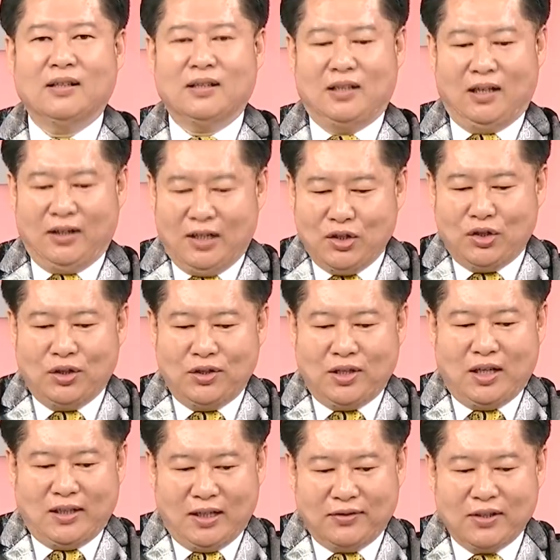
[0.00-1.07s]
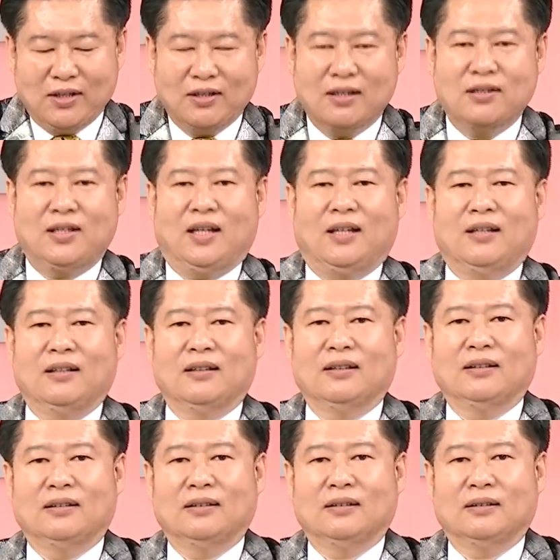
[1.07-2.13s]
你要研究一下，你要分析一下。
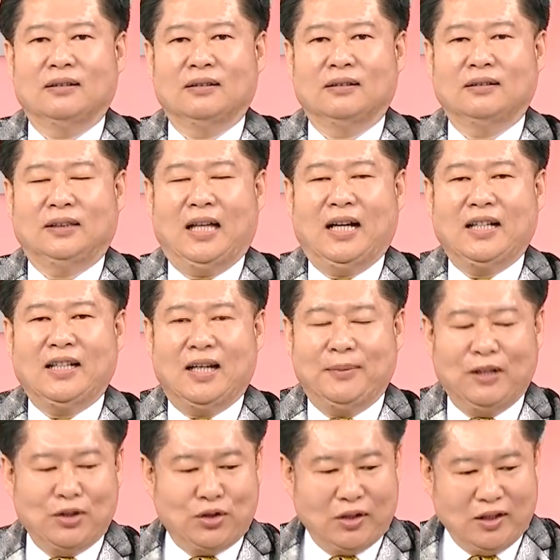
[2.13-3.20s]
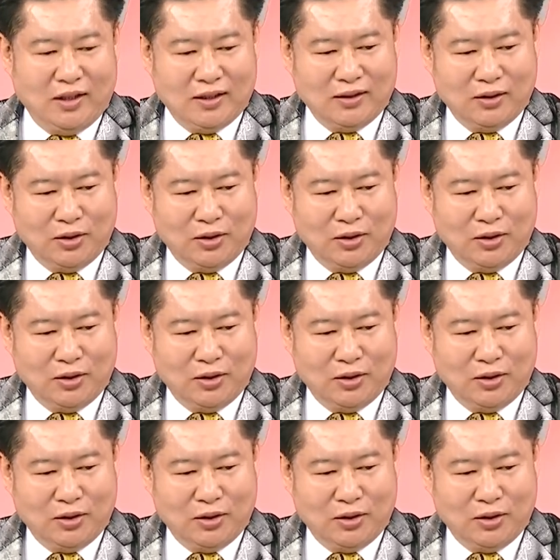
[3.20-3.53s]
当你还没有决定，